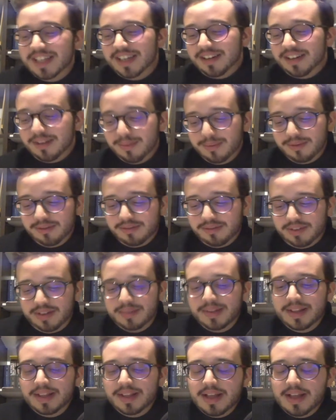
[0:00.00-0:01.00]
comunque...
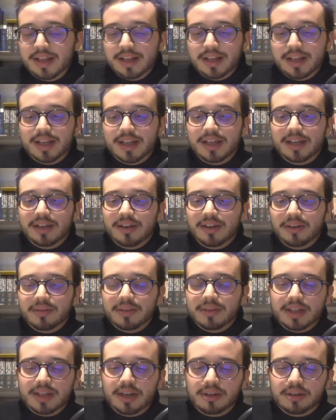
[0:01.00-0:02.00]
E no,
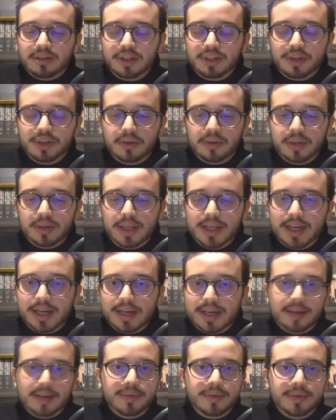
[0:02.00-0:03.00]
quindi ecco, dicevo,
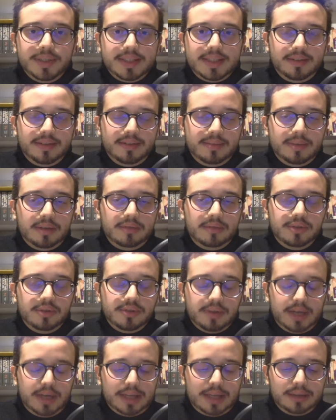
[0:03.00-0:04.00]
Kirara è questa, vabbè,
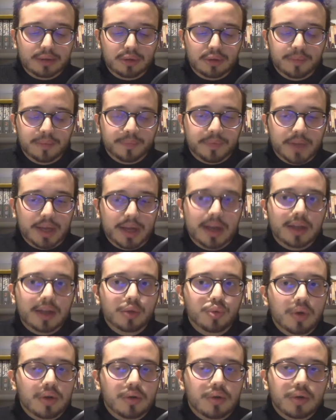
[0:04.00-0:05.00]
questo gatto a eh,
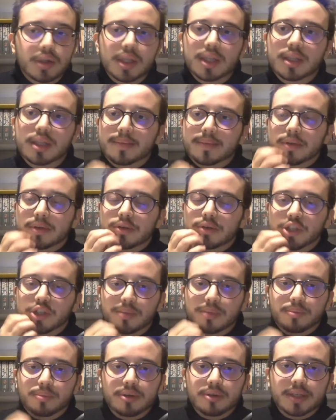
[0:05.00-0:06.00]
due code, tipico
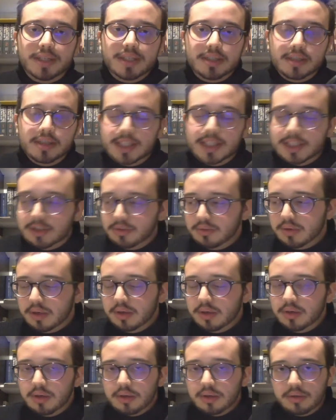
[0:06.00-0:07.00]
giapponese. Adesso non
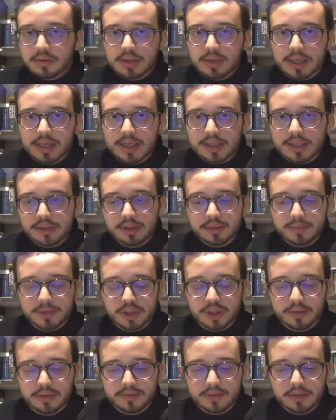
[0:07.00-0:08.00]
ricordo nel caso
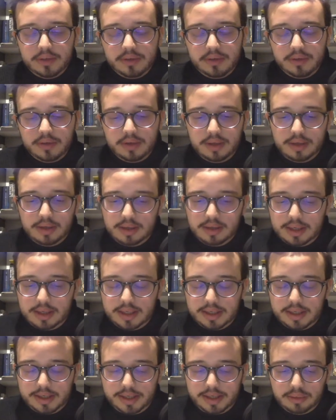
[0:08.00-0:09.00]
specifico eh,
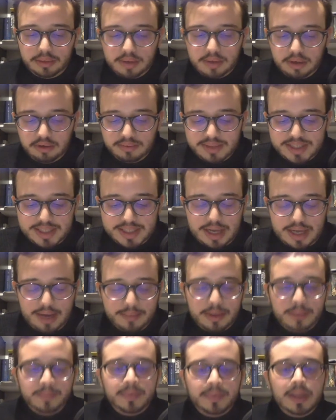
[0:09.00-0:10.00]
la creatura come si
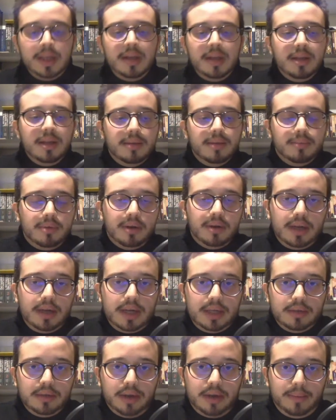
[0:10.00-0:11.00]
chiami, però è
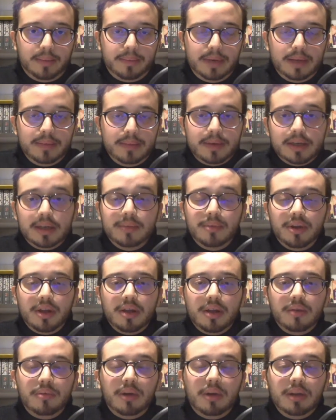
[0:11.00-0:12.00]
adorabile perché
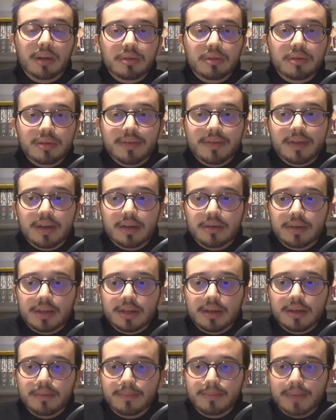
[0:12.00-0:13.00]
poi quando deve, è ora
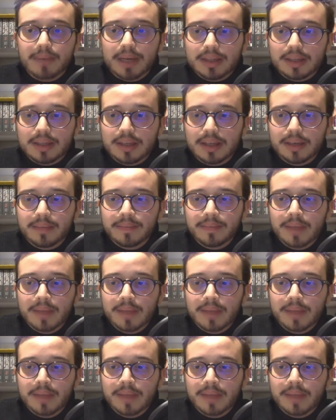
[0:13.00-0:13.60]
di combattere